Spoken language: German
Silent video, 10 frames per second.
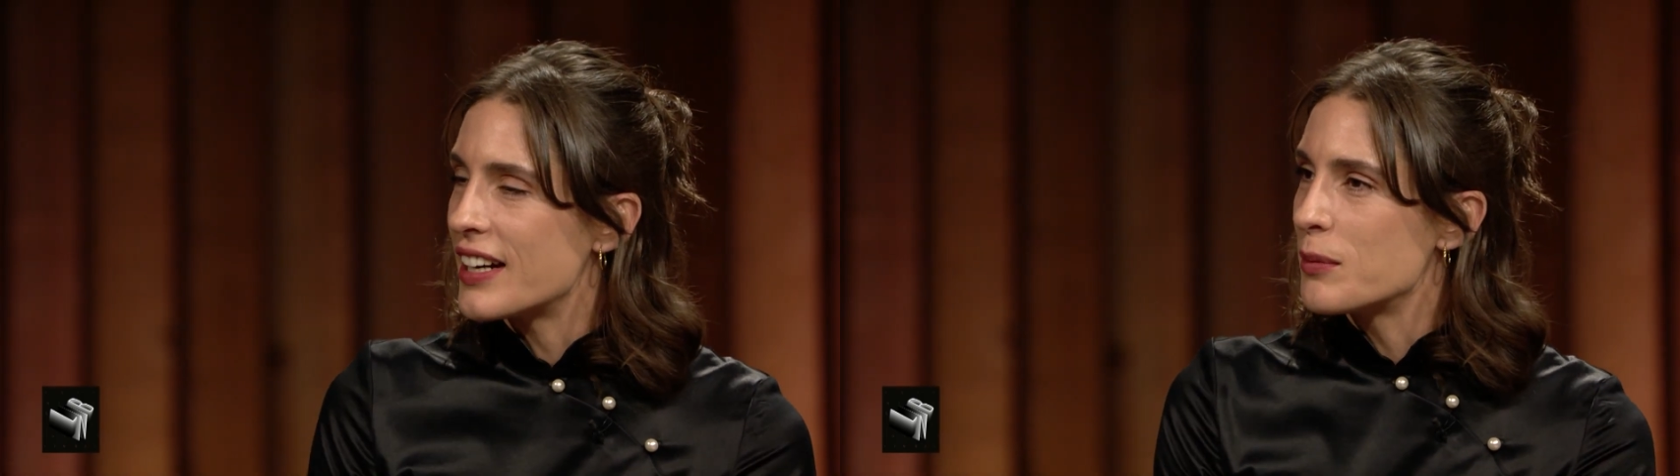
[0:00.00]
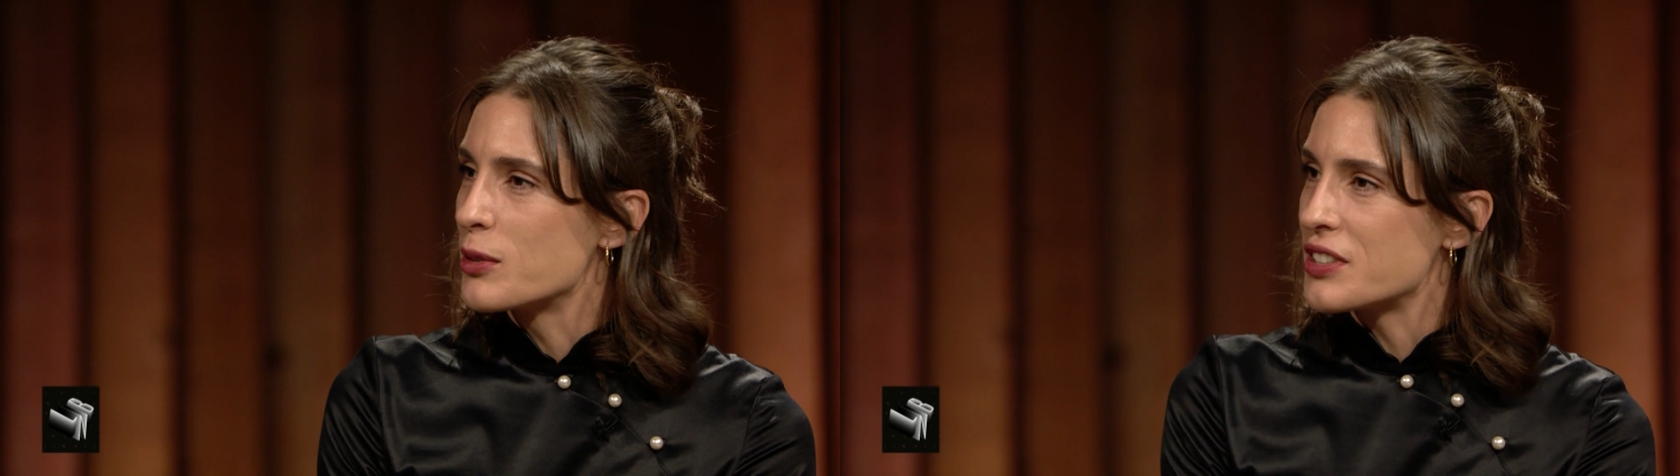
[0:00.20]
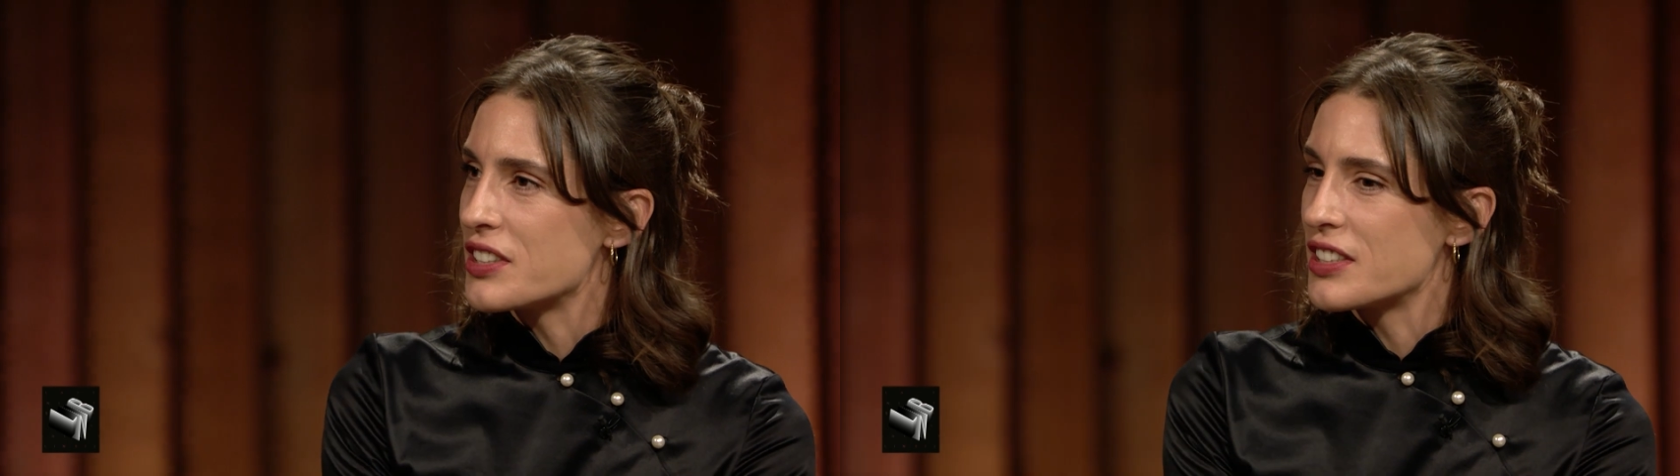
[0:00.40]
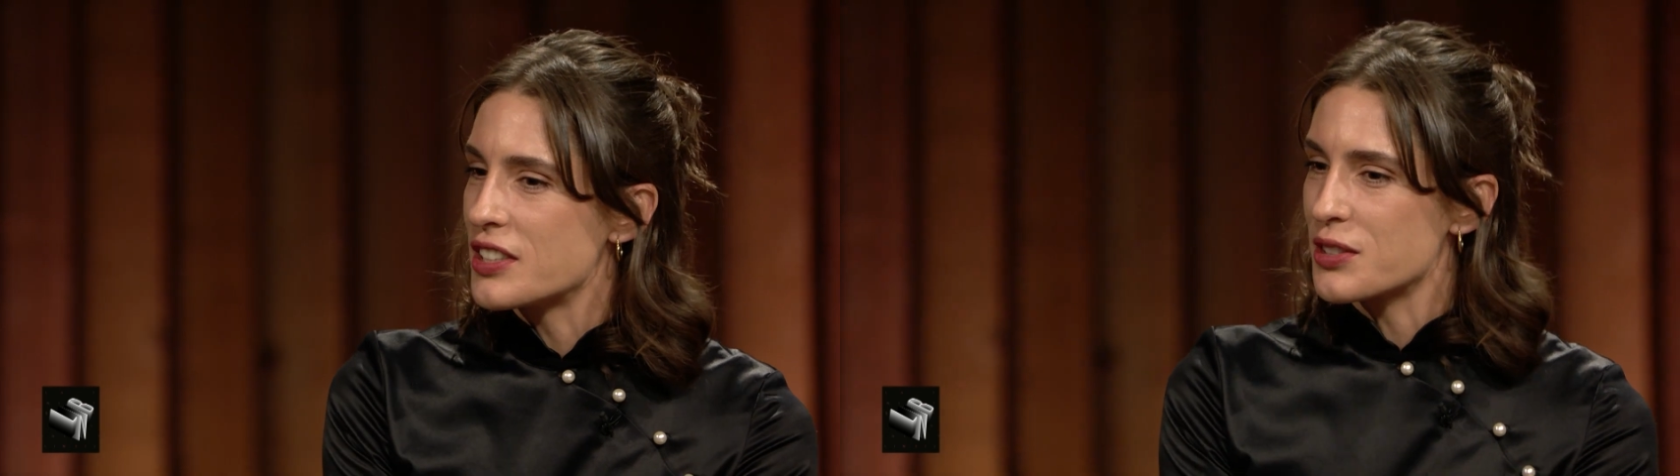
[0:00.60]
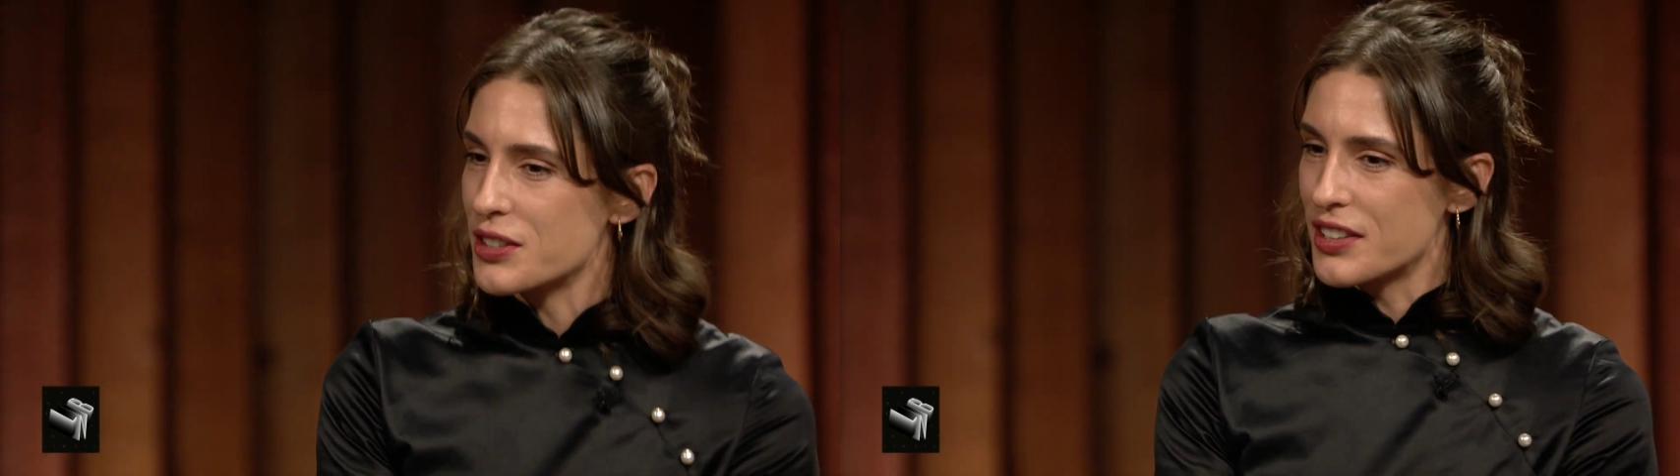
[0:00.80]
Ja, müsste ich
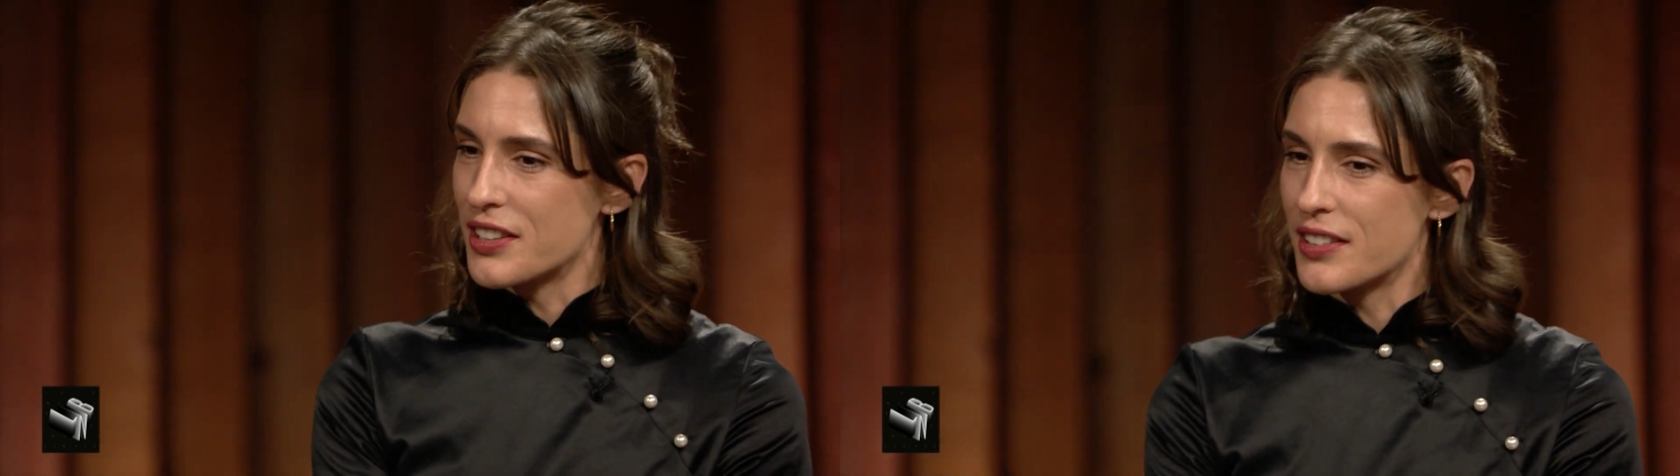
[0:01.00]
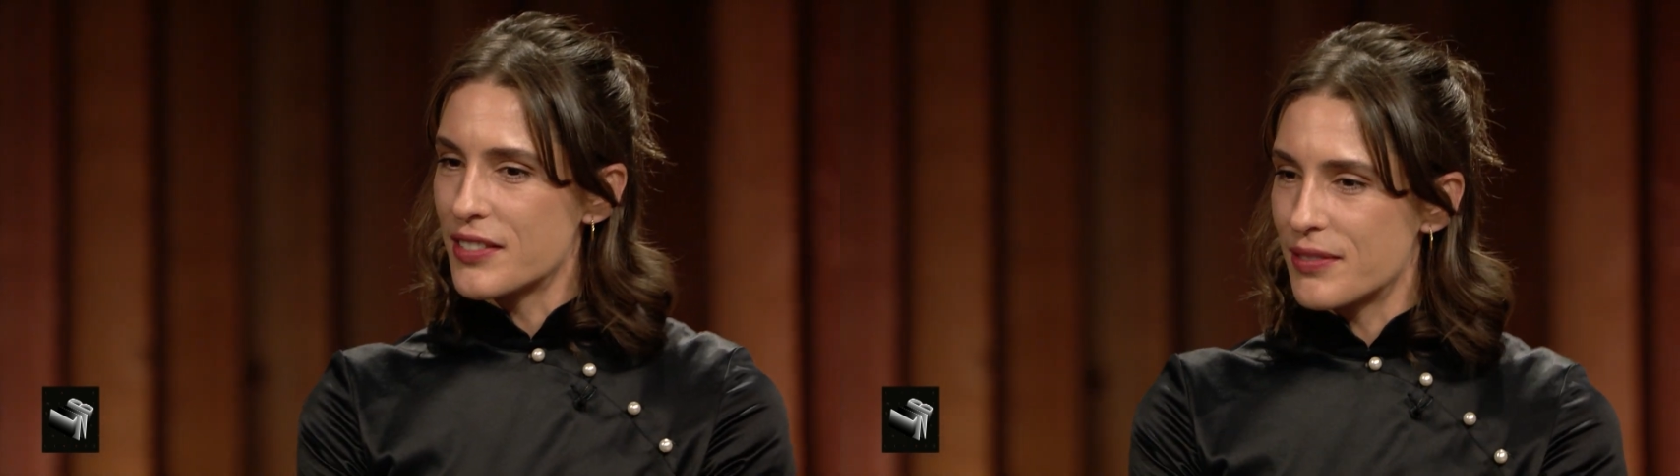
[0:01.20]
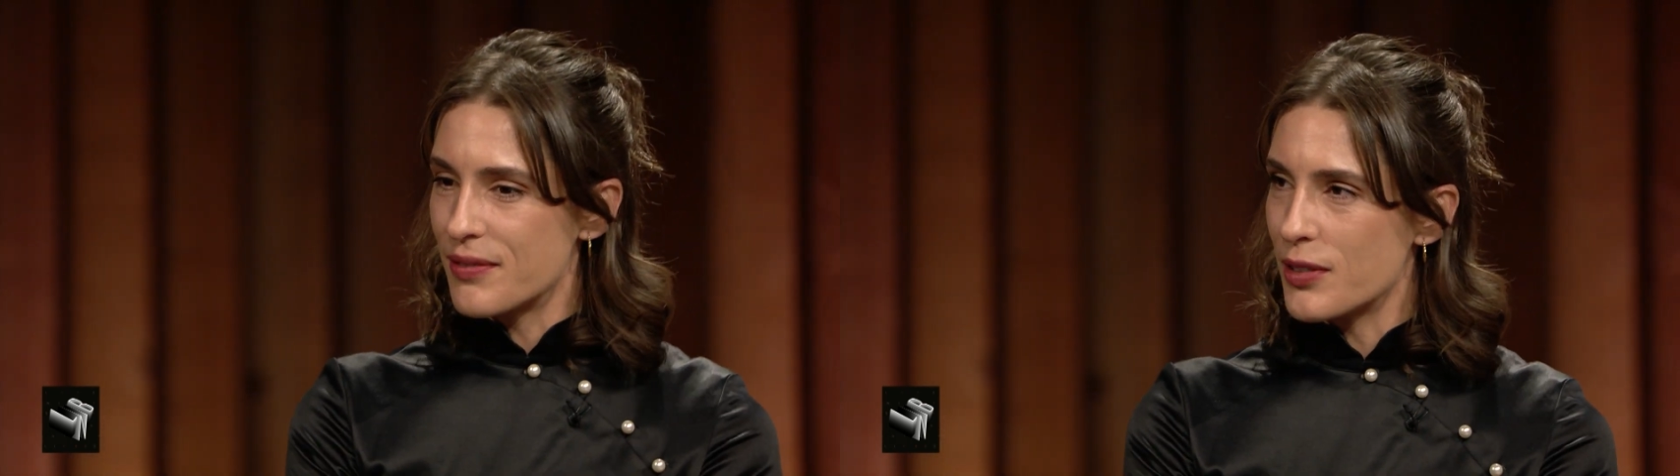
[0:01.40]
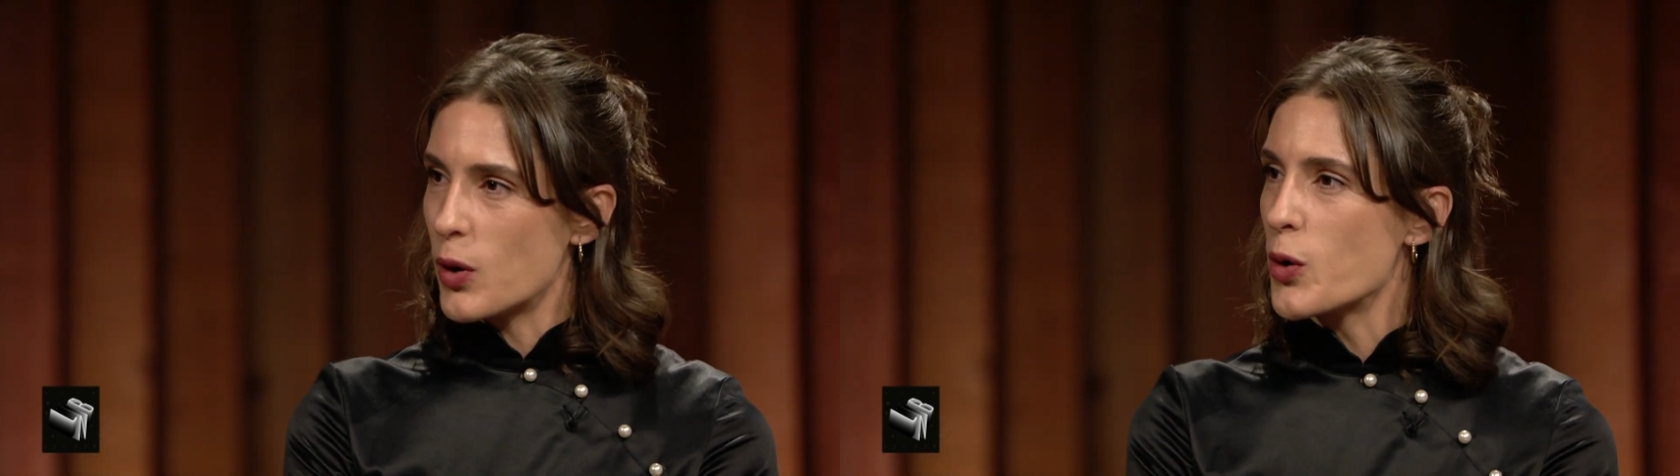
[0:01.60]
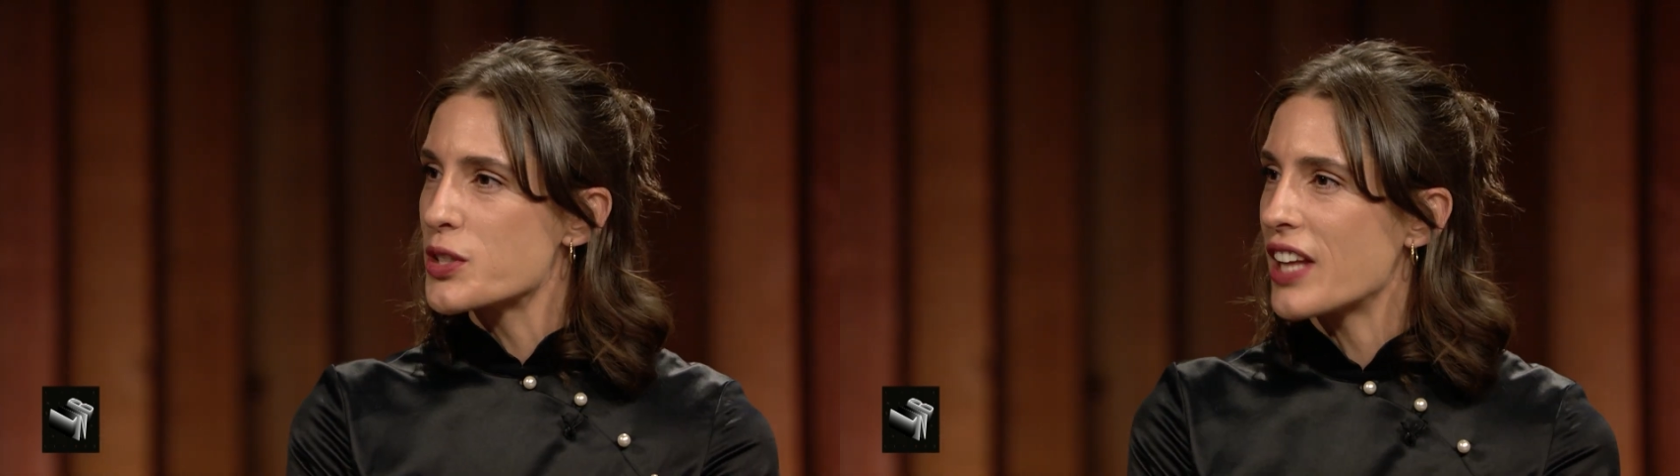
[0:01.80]
nicht so ein. Nee, wieso?
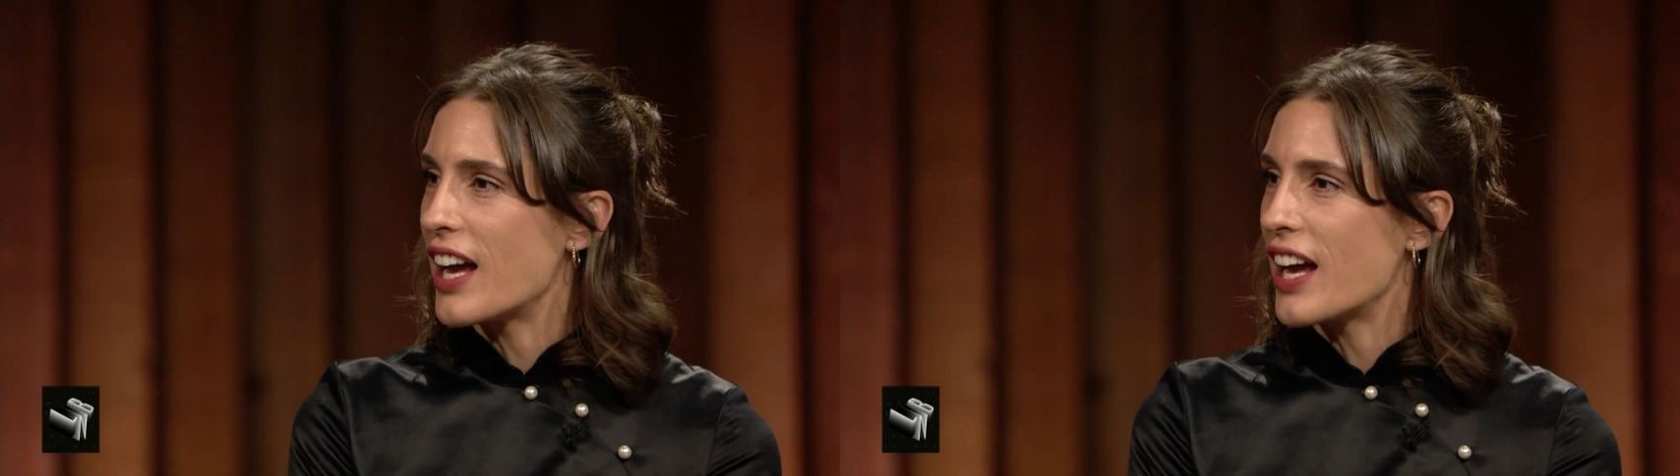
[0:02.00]
Du nimmst